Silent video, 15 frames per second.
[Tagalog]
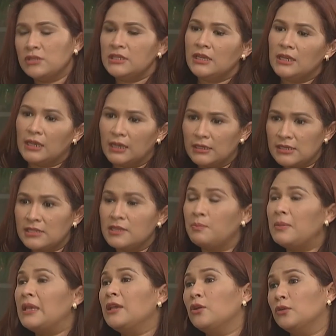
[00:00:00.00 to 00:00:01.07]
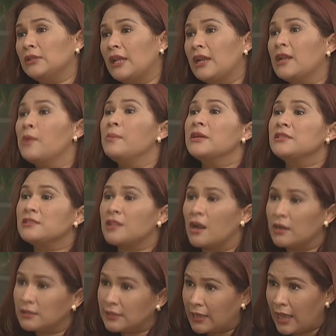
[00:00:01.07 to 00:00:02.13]
O sige, sasabihin ko na lang na
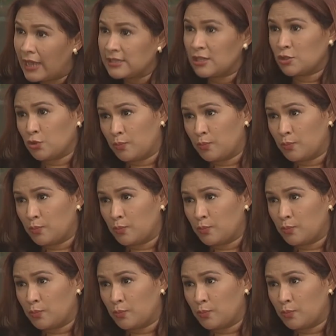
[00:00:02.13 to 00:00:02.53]
mag-start ka as a